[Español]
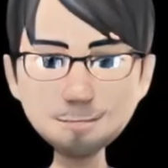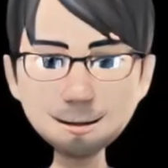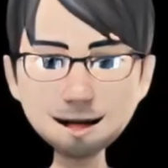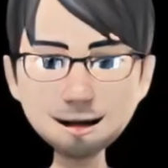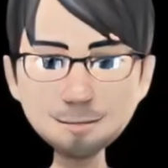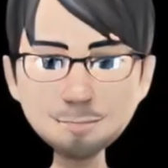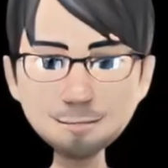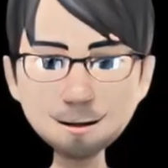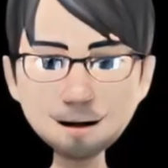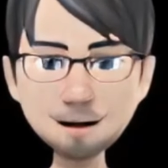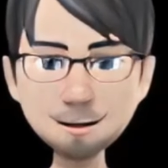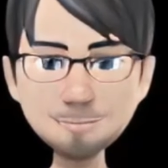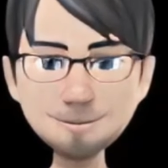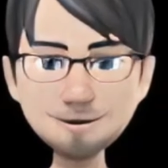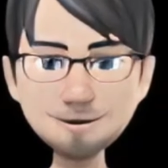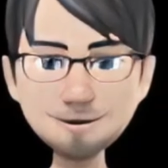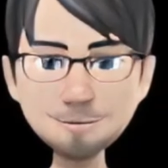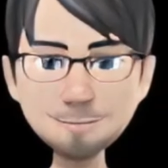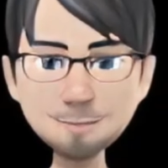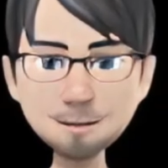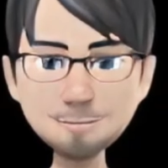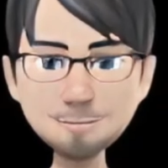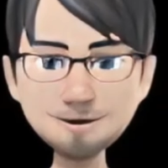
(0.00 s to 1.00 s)
Aplicar la
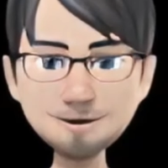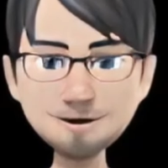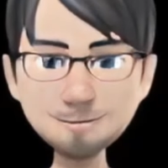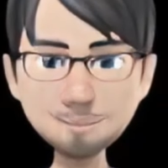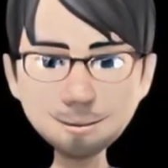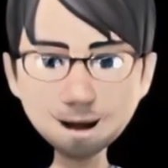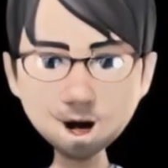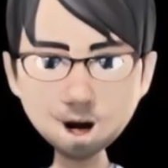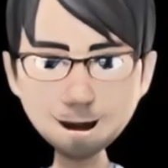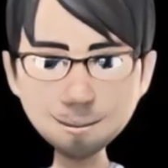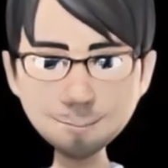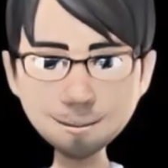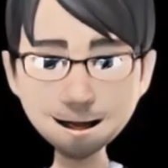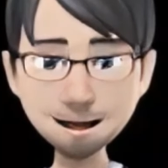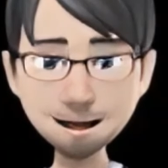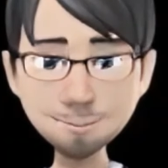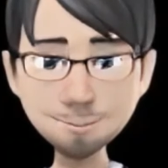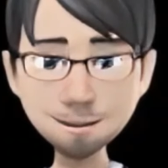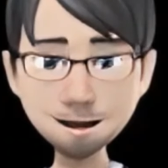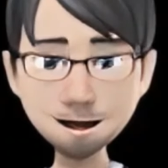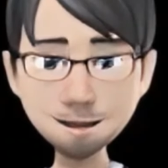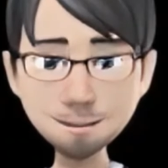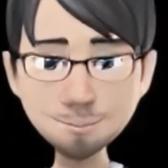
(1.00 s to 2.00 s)
pomada
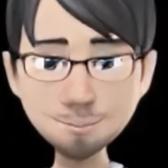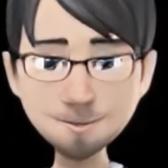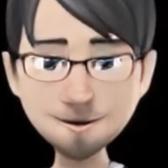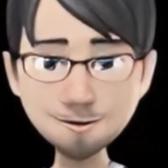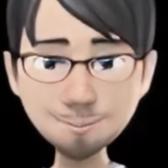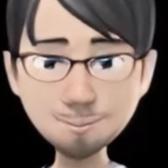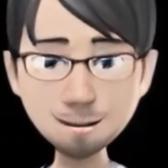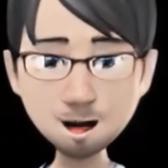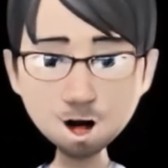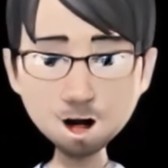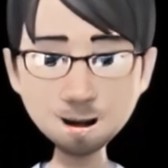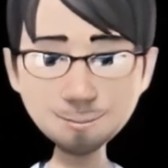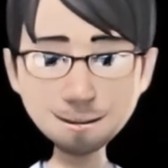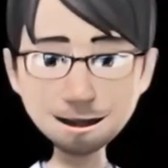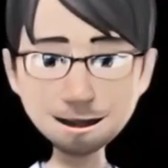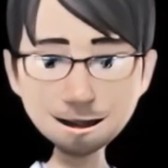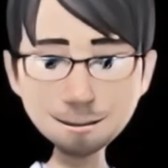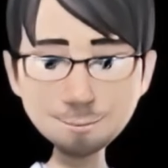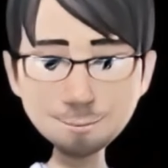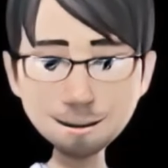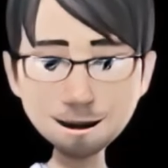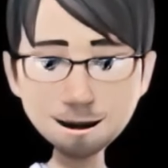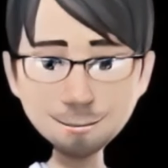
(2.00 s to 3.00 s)
regularmente sobre la zona a
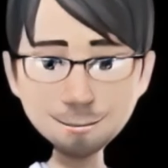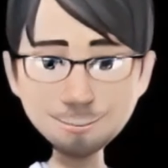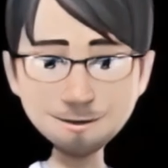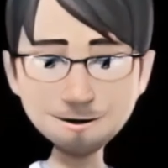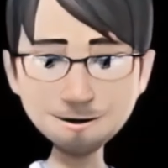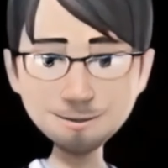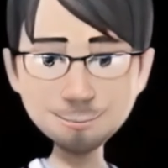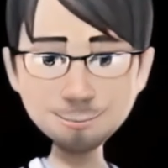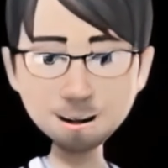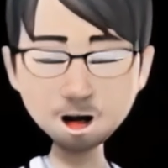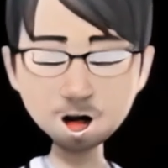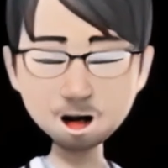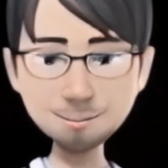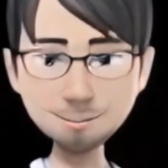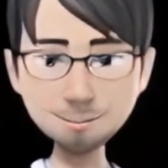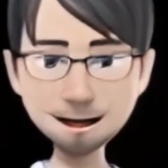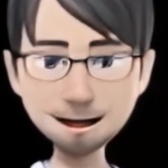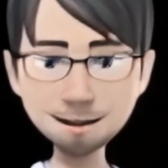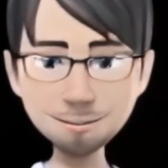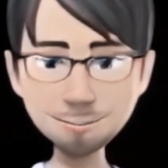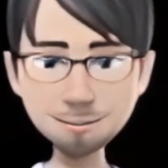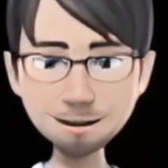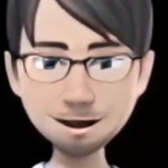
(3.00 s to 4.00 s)
tratar generalmente
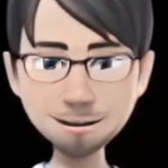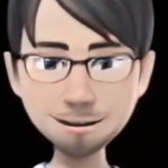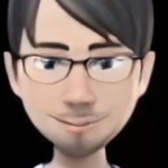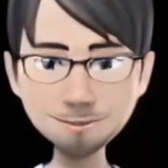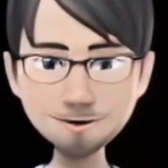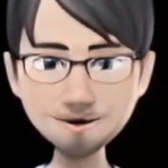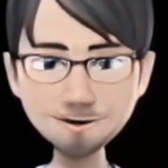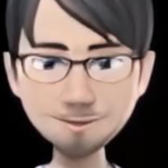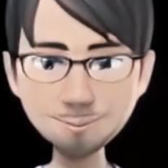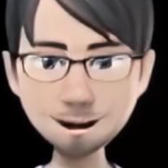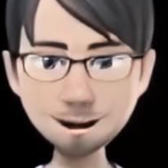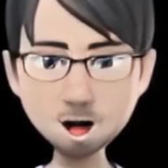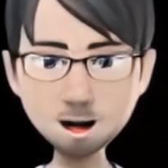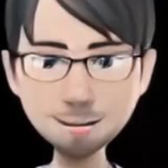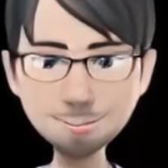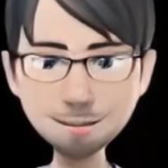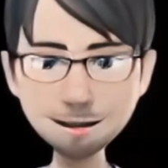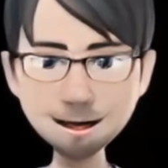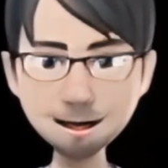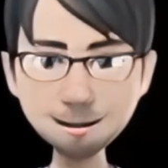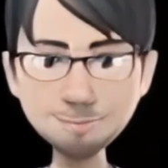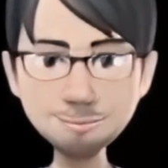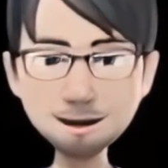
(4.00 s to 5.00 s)
después de un cambio
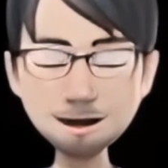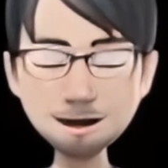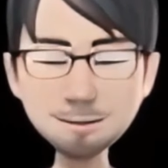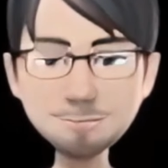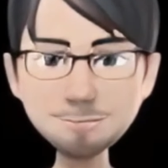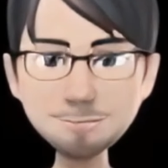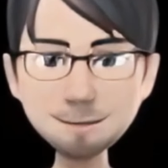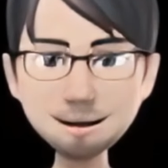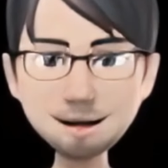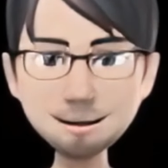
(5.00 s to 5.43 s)
de pañal.